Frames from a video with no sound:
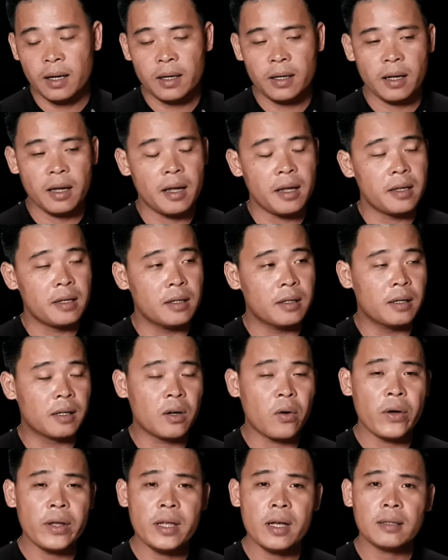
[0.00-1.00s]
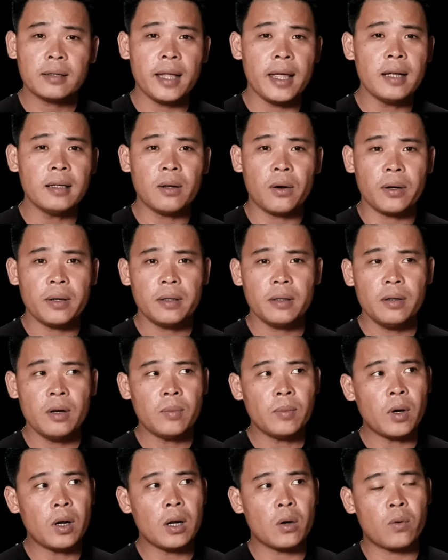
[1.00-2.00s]
thì vừa nói dứt tiếng thôi
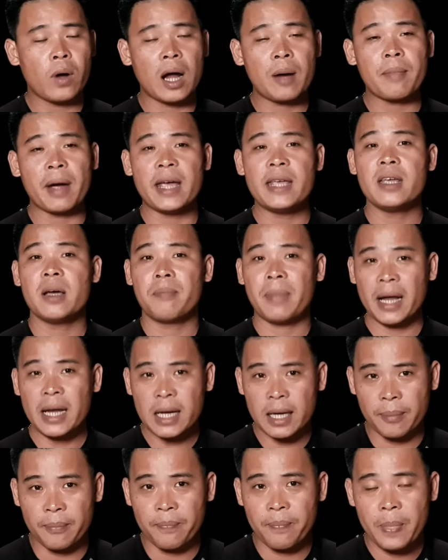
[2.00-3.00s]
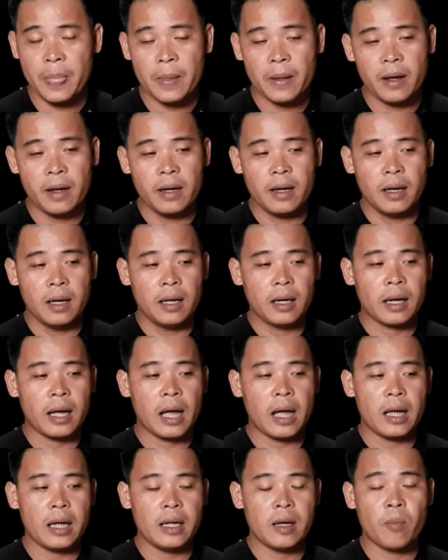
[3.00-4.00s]
lúc đó là khoảng 7 giờ mấy à
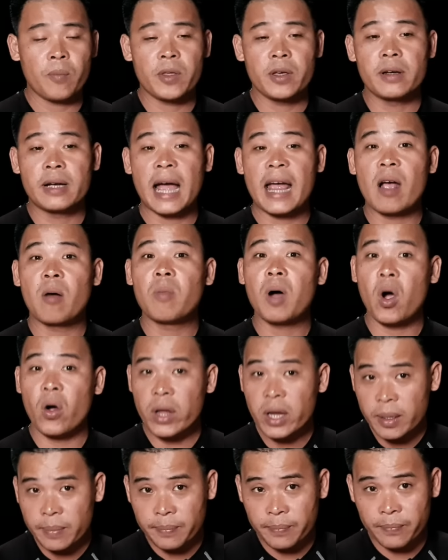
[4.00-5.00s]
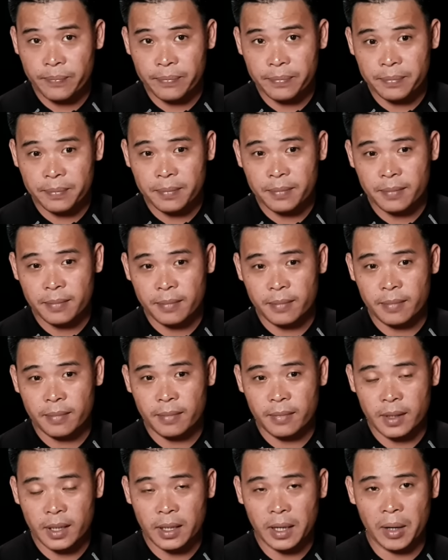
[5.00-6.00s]
cái ông dượng hai ông ói
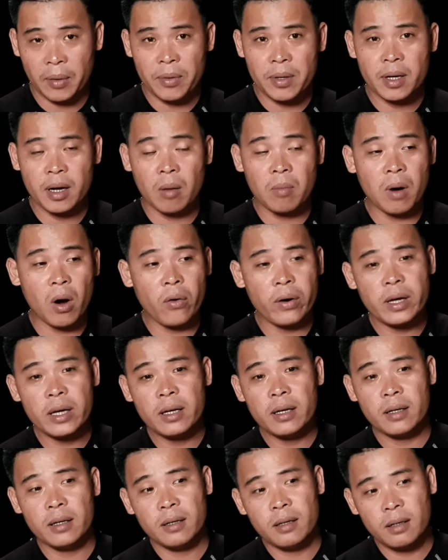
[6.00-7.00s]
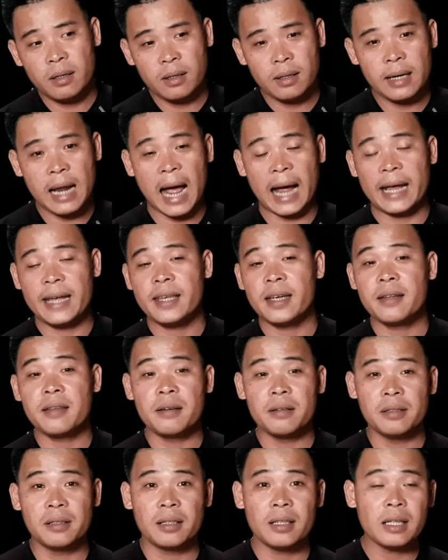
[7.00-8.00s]
kiểu như ông ói đại trên
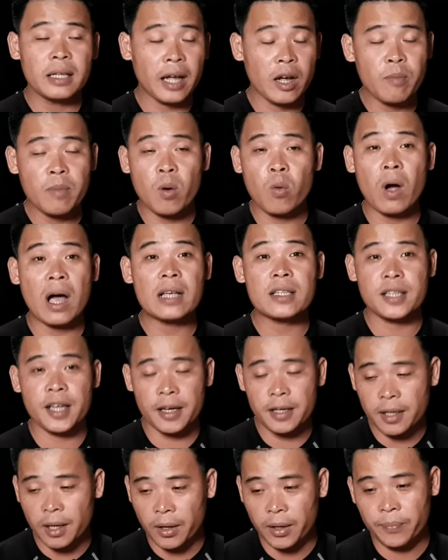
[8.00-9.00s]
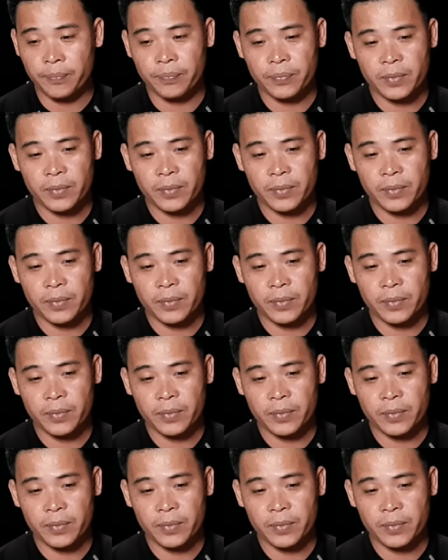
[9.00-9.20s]
giường á kiểu mà quá xỉn rồi